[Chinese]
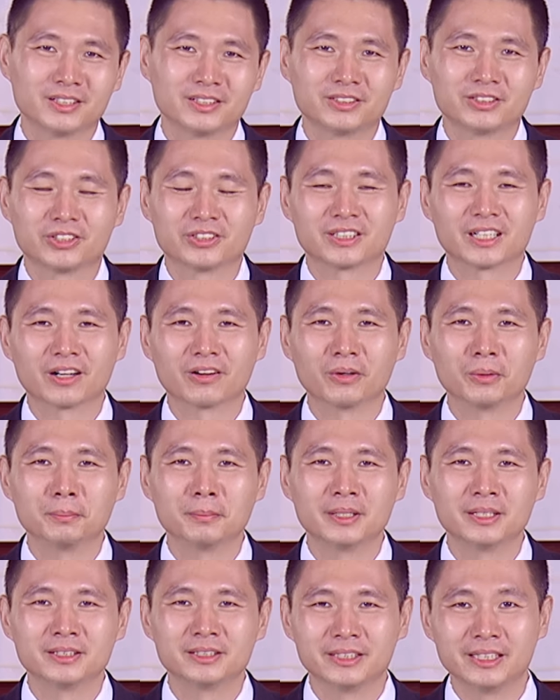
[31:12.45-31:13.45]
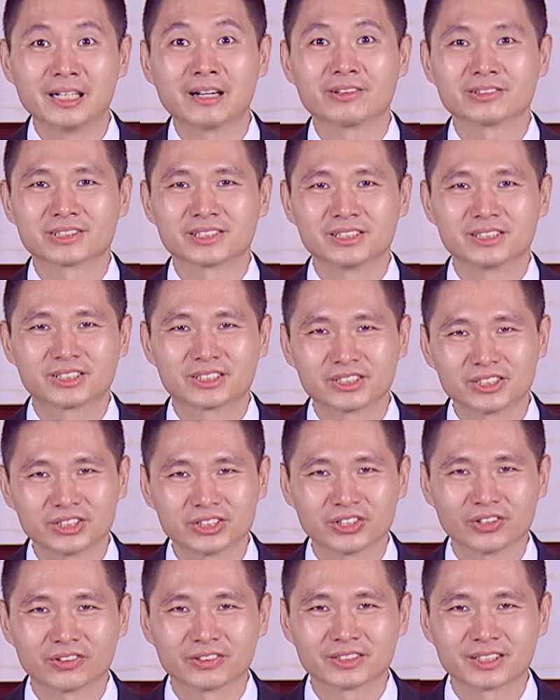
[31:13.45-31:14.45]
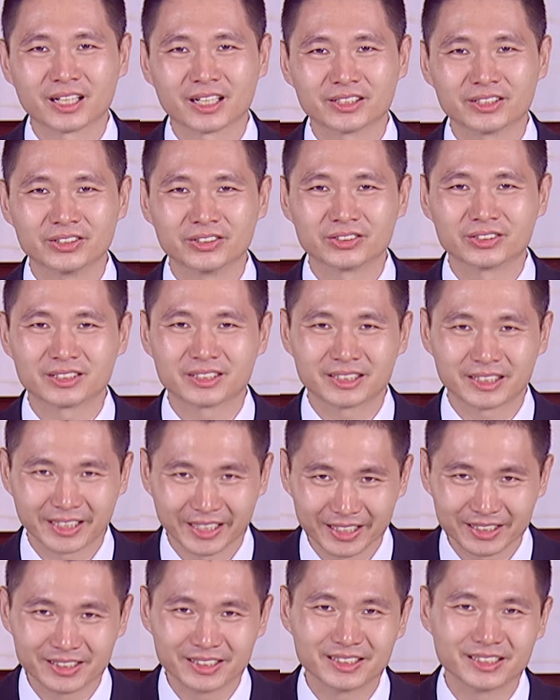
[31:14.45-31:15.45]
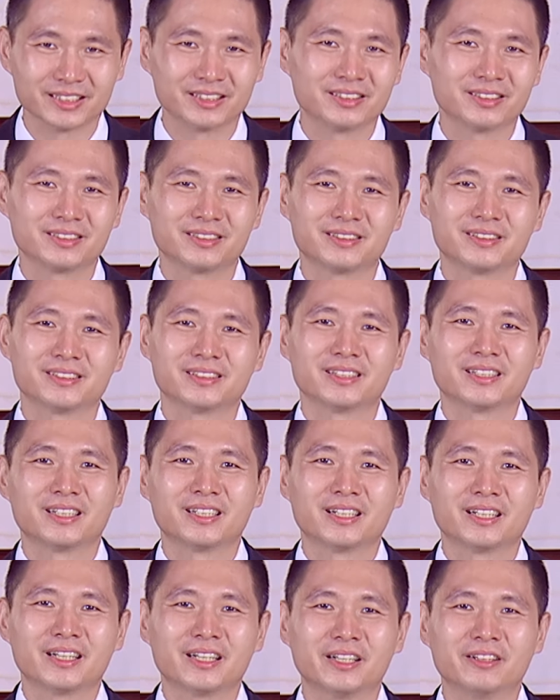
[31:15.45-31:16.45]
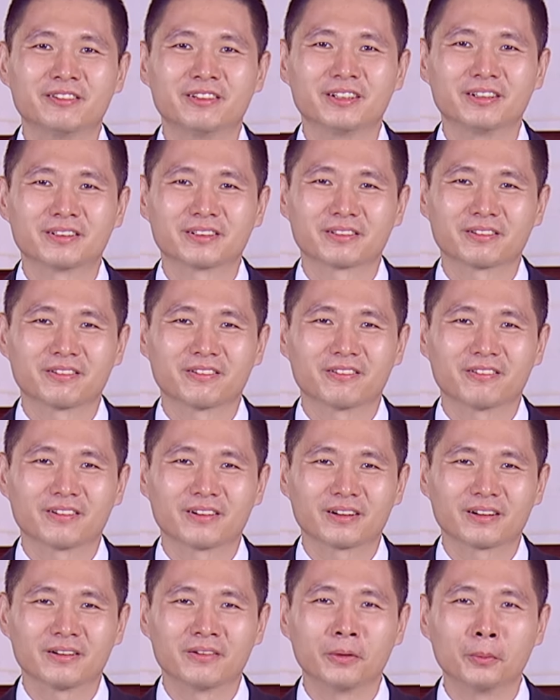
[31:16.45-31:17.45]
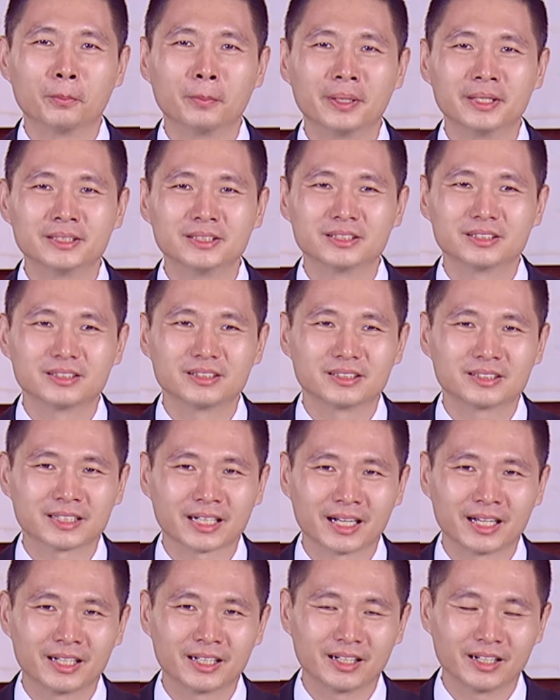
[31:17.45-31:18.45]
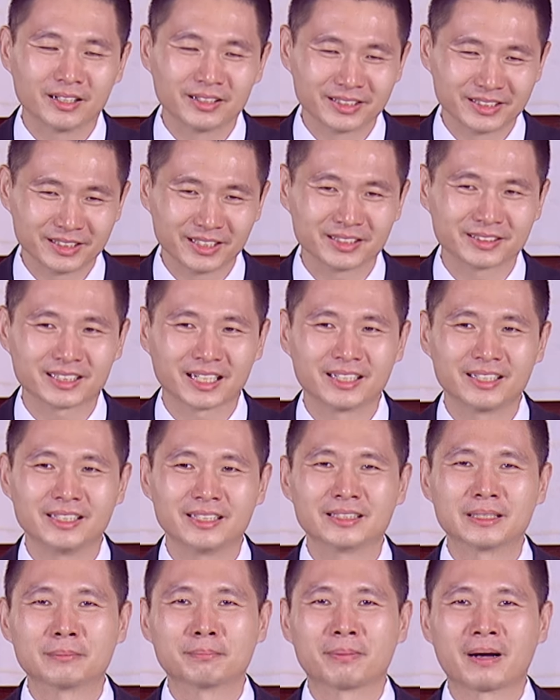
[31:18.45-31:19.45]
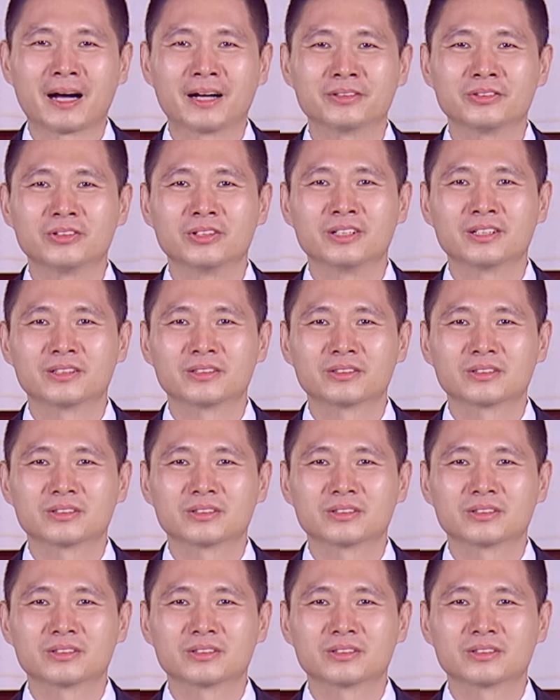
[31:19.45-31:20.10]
就像我们李老师志雄他的千金，因为我们在二零二三年的八月，